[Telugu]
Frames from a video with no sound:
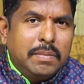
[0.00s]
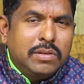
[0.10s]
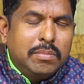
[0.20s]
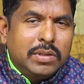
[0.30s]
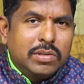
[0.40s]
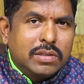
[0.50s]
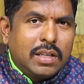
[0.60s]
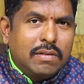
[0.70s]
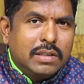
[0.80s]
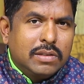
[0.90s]
సినిమా మేము
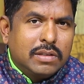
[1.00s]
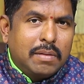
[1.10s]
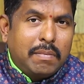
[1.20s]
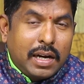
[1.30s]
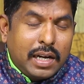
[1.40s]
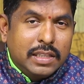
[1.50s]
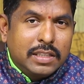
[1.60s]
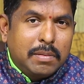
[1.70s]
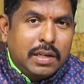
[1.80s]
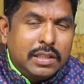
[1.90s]
చూస్తామని చెప్తారు మాకు
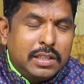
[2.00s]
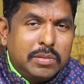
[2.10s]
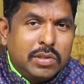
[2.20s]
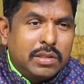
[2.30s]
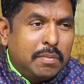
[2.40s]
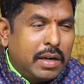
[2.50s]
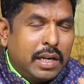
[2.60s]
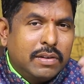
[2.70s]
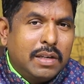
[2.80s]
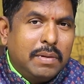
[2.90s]
అంతసేపు అంతసేపు చూస్తాం మాకు
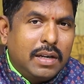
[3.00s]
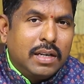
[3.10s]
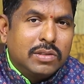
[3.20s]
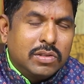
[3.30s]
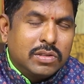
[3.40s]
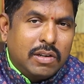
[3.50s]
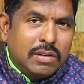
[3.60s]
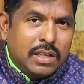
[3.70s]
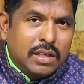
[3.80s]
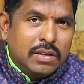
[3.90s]
ఎంటర్టైన్మెంట్ లెవెన్ చూస్తూ
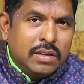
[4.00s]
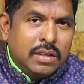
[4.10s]
ఉంటారు